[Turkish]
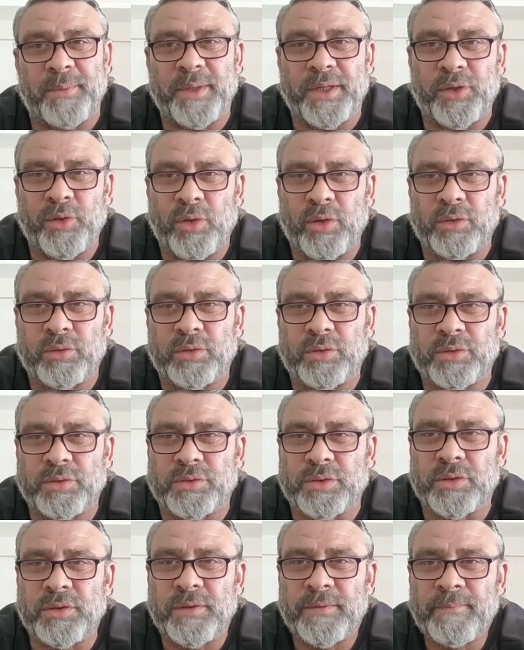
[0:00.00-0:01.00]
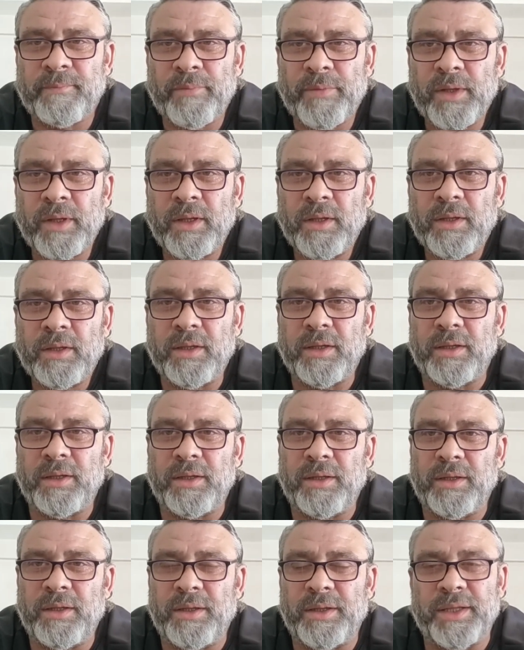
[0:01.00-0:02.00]
Ya beni öldürürsün e,
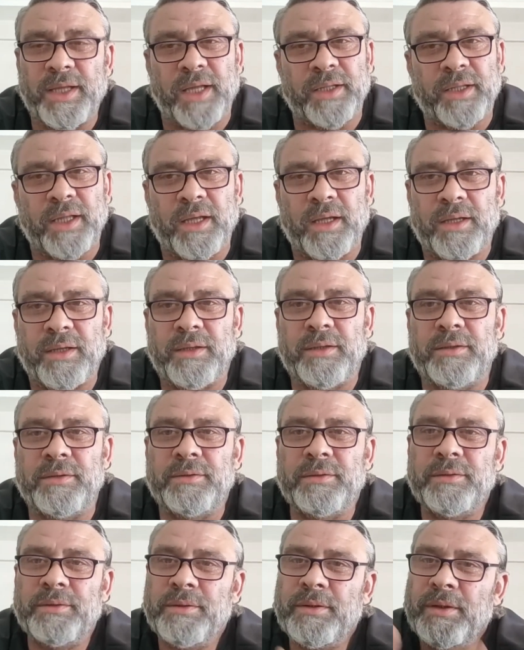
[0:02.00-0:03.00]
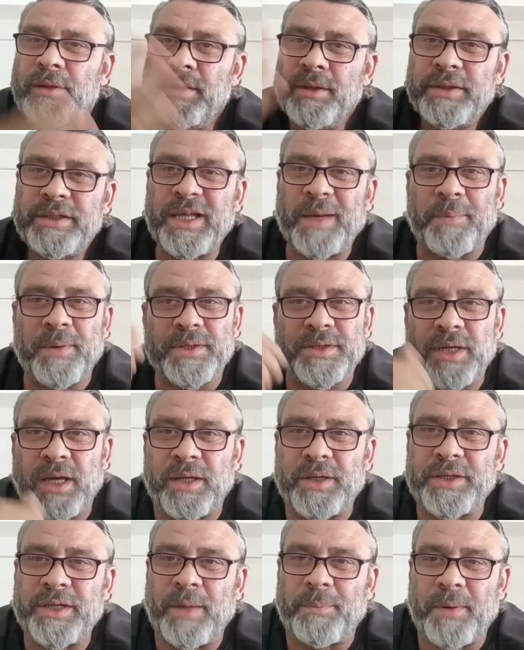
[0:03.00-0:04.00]
ya da e,
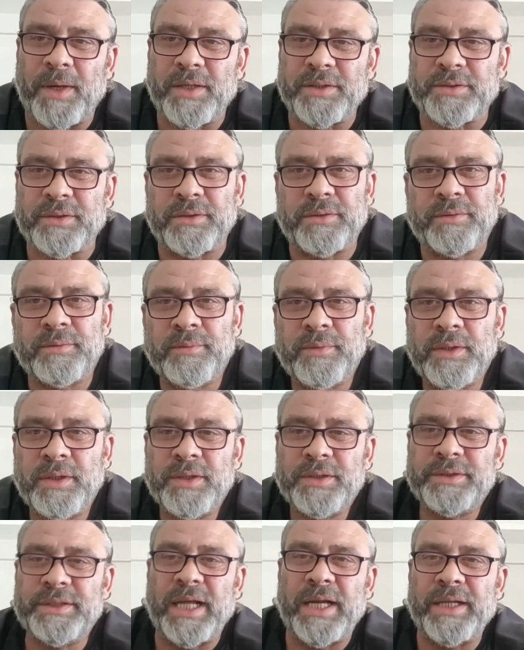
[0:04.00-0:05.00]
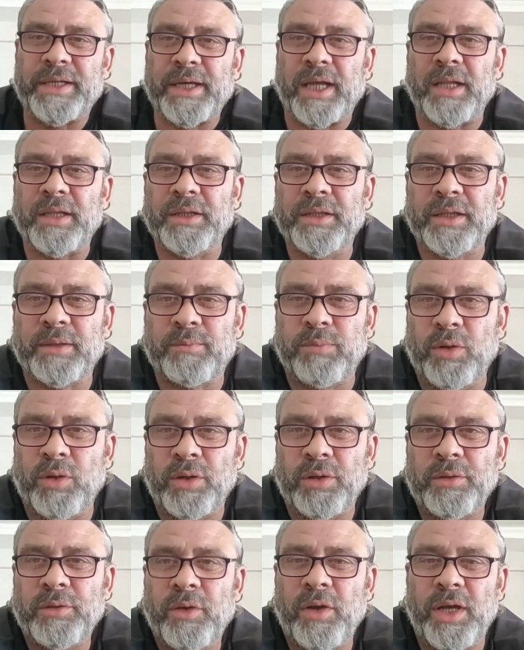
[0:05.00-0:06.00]
yapacağını yaparsın. Delikanlılık
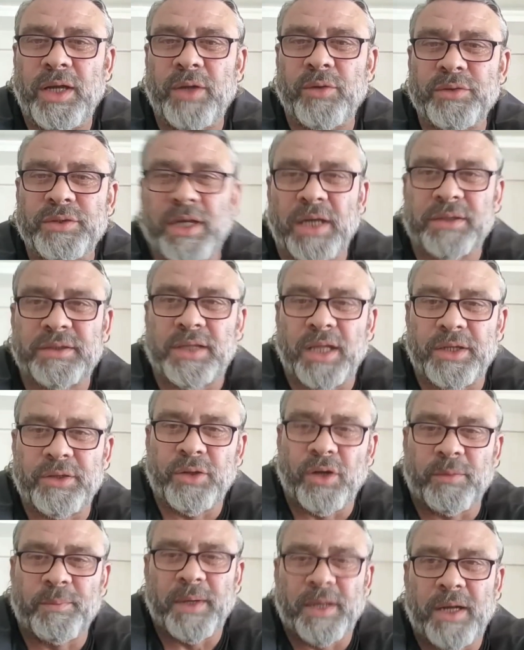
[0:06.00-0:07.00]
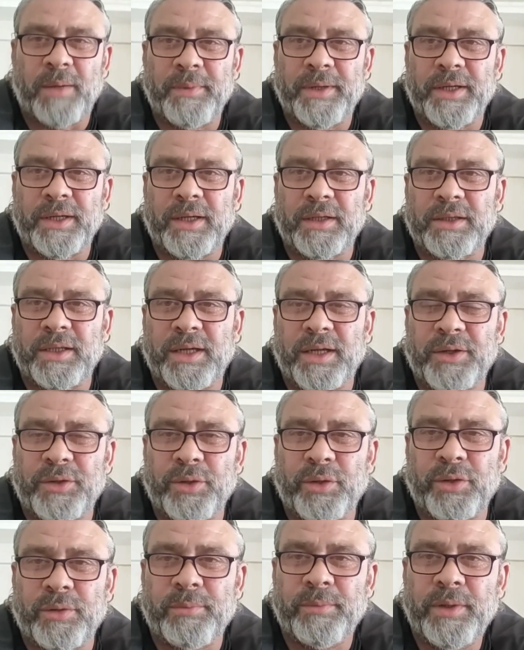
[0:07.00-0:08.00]
bu. Öyle uzaktan yok ben Amerika'dan
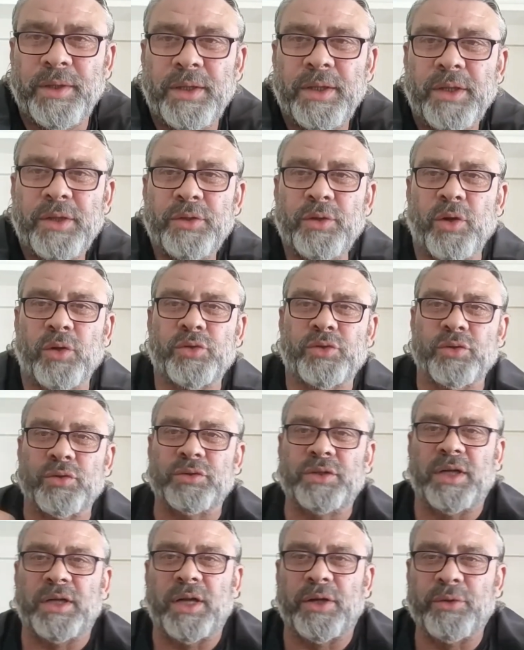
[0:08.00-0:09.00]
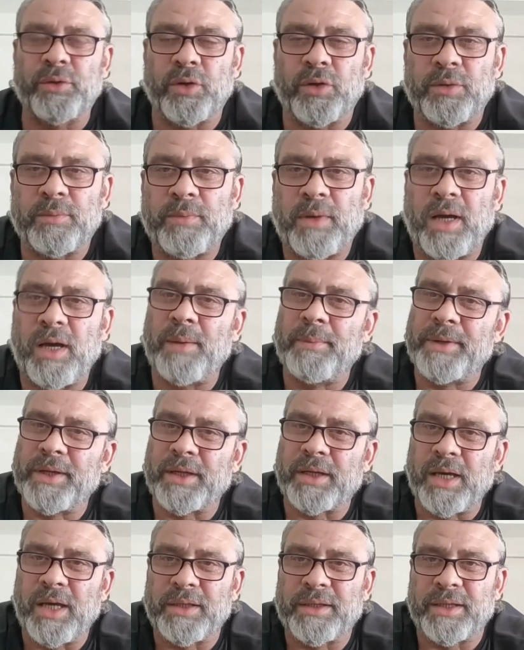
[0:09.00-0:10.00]
arıyorum. Yok şuradan arıyorum.
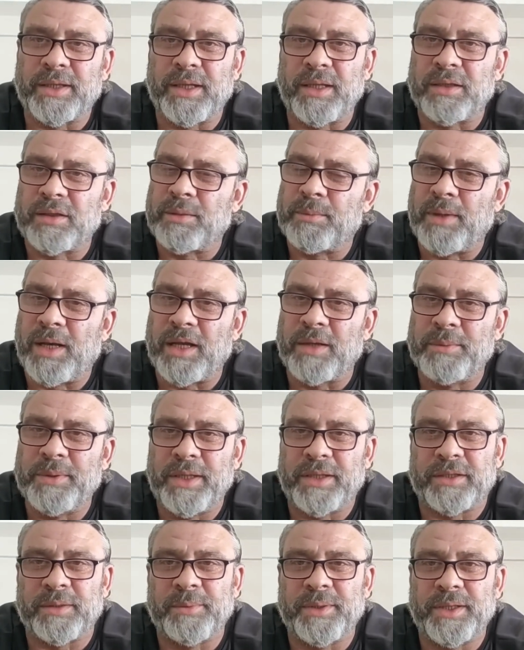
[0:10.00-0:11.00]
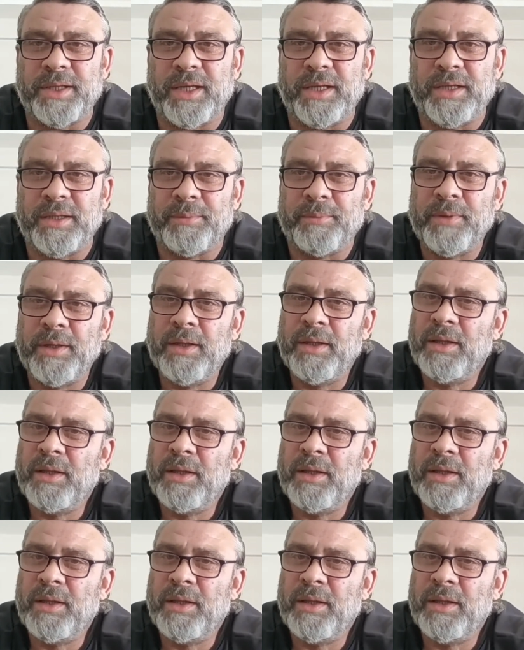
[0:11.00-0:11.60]
Amerika'ya da gelirim. Al biletimi geleyim.